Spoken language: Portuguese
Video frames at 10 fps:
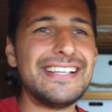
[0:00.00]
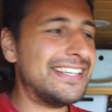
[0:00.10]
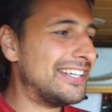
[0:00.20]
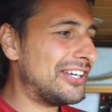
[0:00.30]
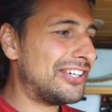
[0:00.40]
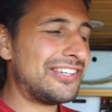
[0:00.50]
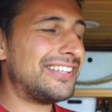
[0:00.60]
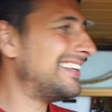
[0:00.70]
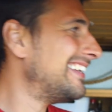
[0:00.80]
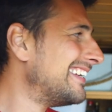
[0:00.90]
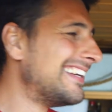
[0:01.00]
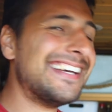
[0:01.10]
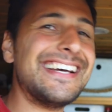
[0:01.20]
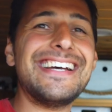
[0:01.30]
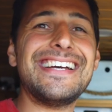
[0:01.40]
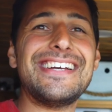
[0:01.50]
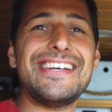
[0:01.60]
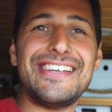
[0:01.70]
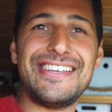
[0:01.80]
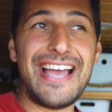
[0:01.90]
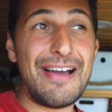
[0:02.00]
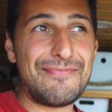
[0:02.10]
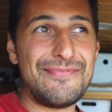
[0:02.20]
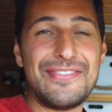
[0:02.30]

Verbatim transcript: luta, pelo melhor spot. Yeah,